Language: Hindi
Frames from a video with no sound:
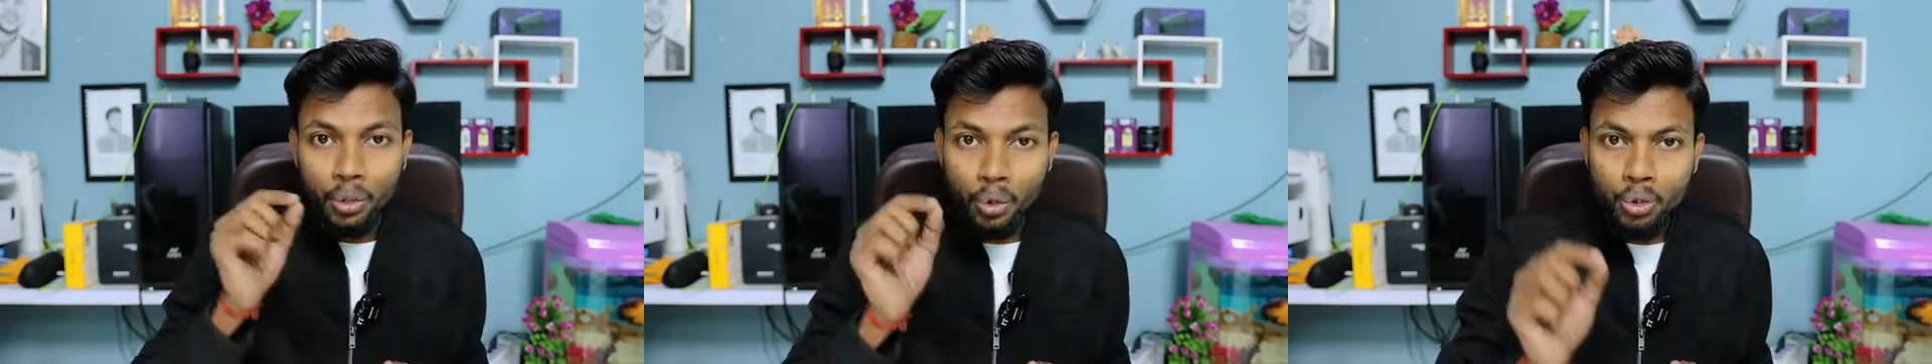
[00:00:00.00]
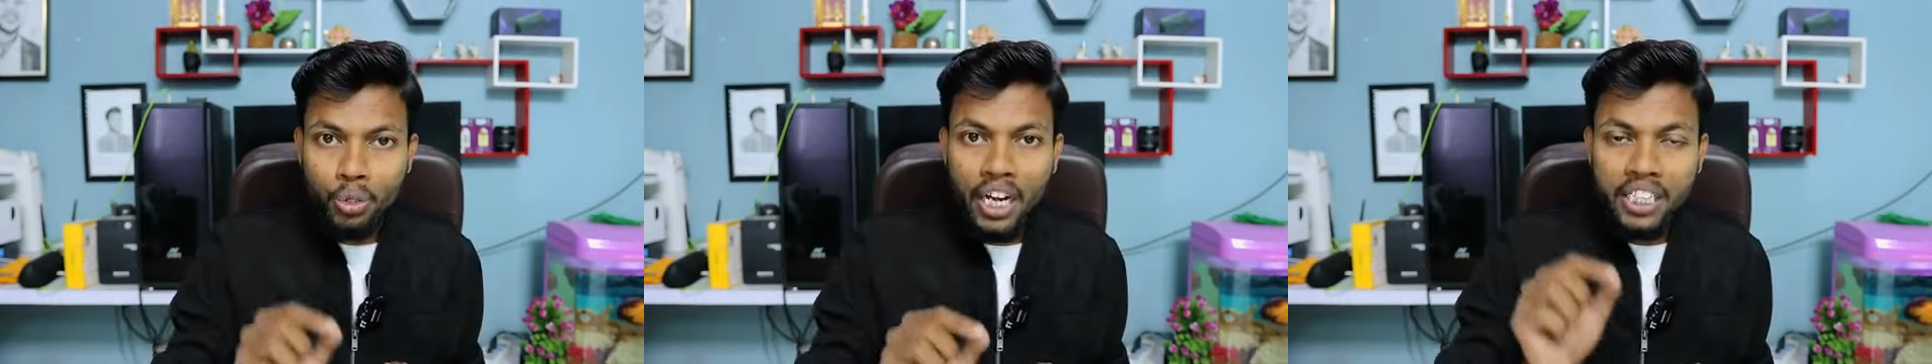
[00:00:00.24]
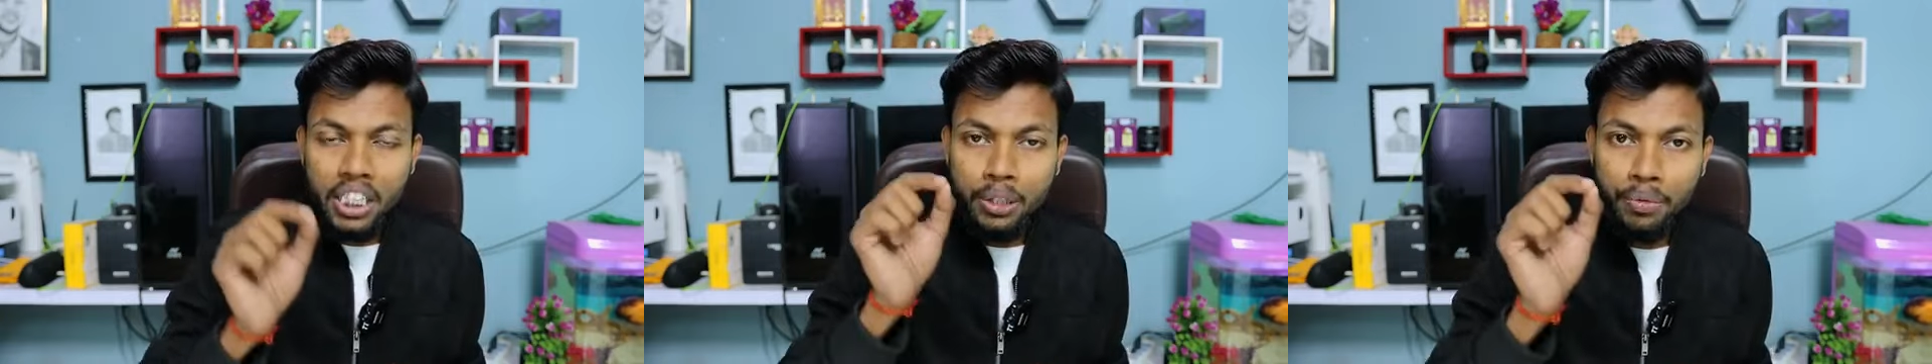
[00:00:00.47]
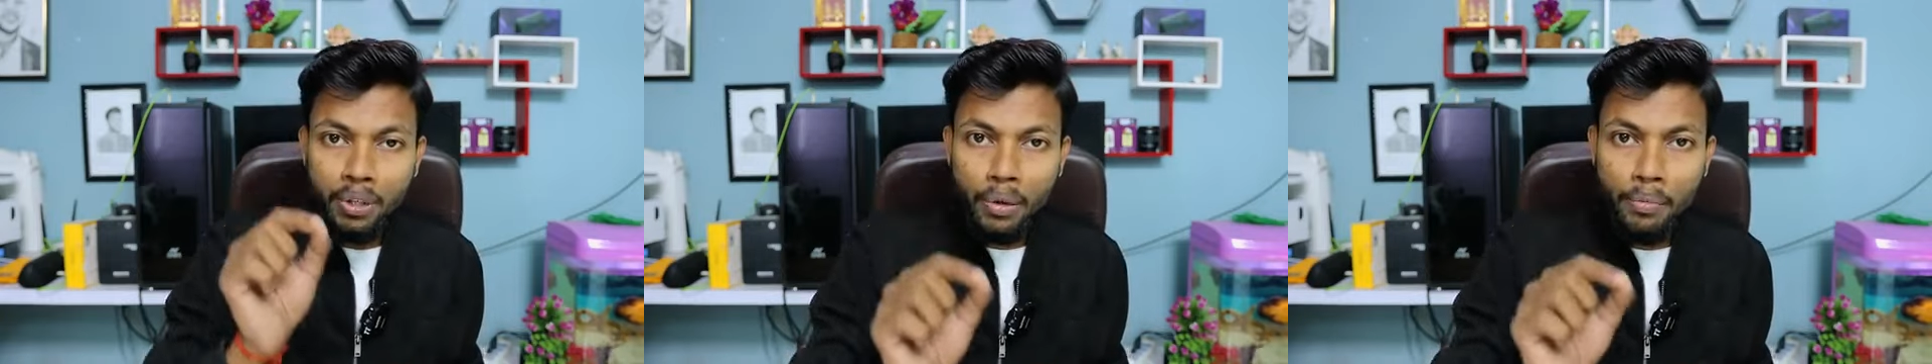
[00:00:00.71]
तो दोस्तों आज
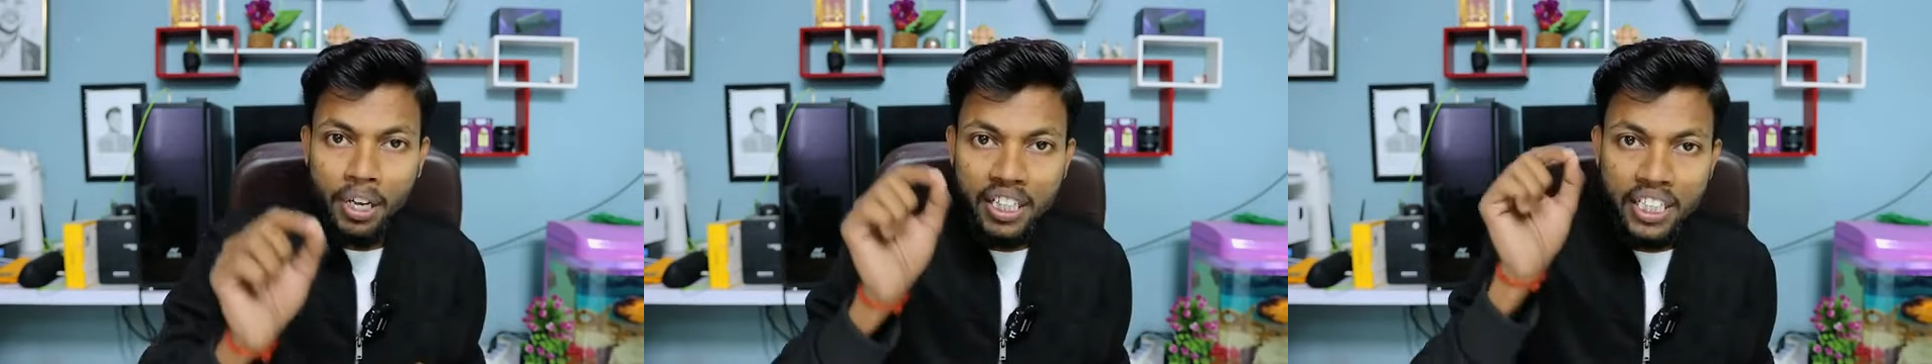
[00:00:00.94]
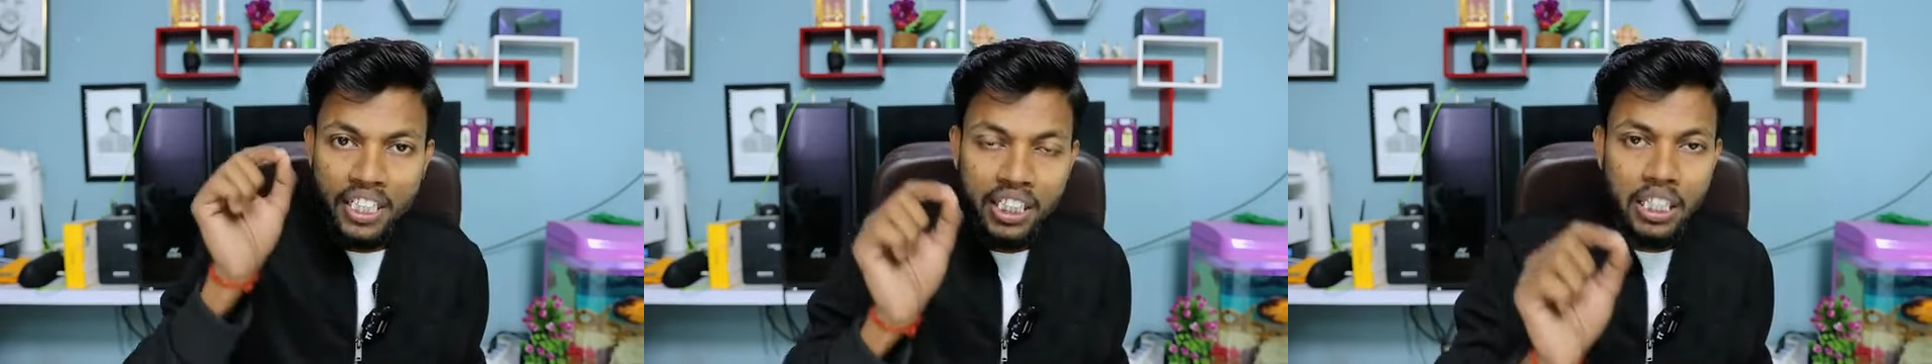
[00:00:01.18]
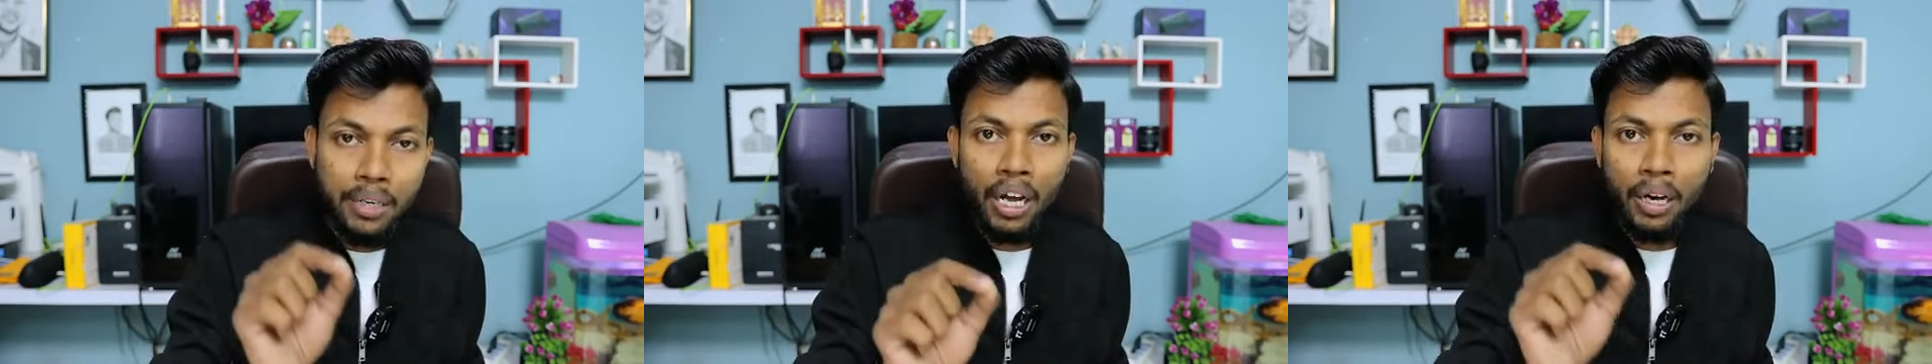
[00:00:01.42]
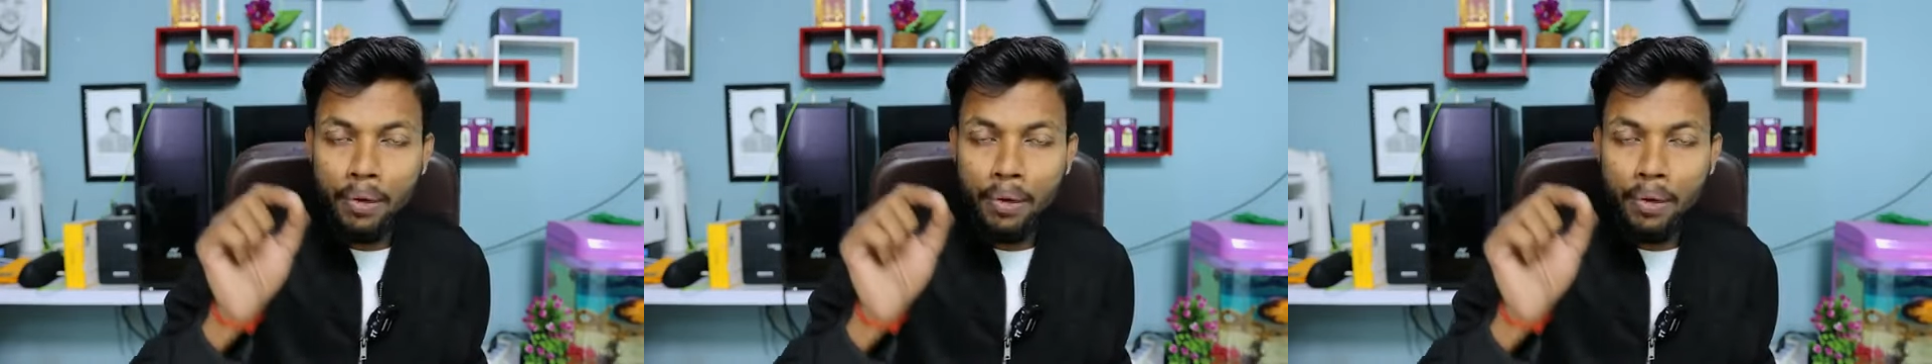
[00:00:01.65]
की इस वीडियो में मैं इसी चीज के